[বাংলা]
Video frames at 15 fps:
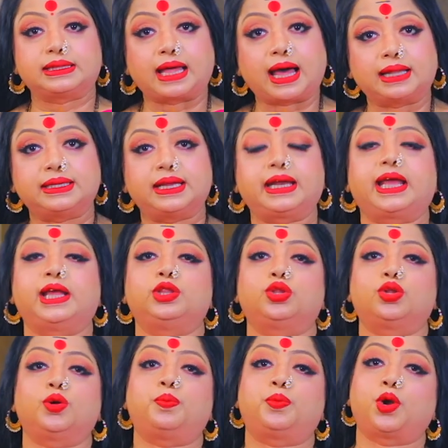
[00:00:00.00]
তাদের
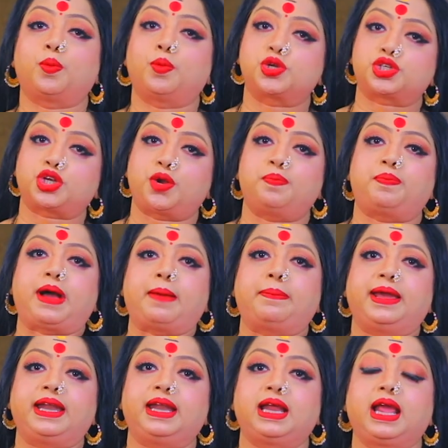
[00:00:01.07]
কিন্তু প্রমোশন
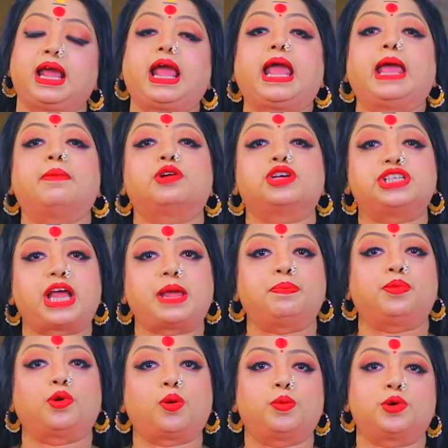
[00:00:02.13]
পাবেন এবং সেই
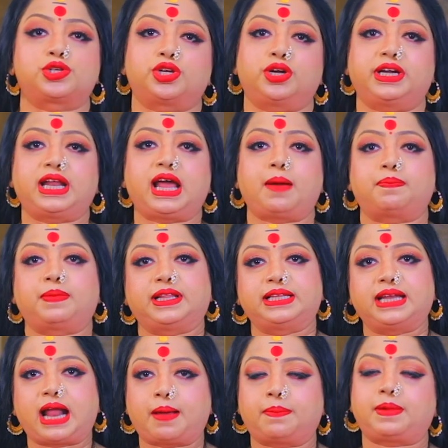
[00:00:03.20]
প্রমোশনটা
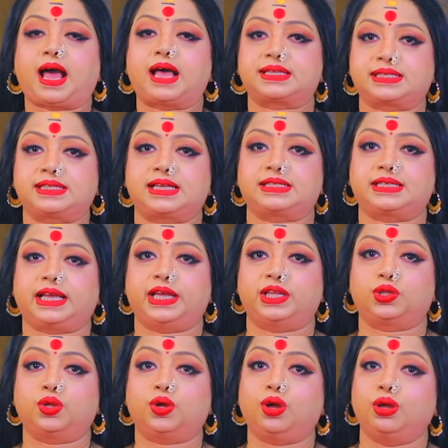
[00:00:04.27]
আপনাদের আস্তে আস্তে
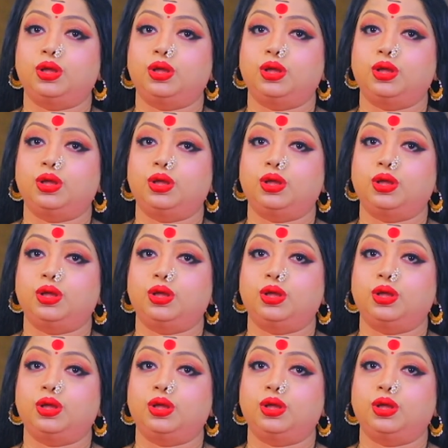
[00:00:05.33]
কিন্তু